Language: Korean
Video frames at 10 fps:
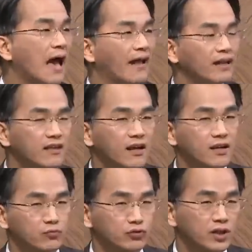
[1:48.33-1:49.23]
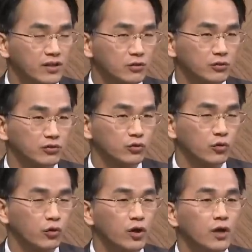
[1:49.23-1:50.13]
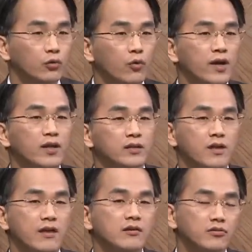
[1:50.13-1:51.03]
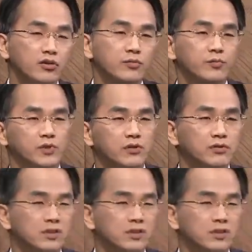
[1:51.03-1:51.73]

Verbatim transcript: 않았다는 게 문제가 되는 것이고 또한 그 예를 들어서 그럼 이런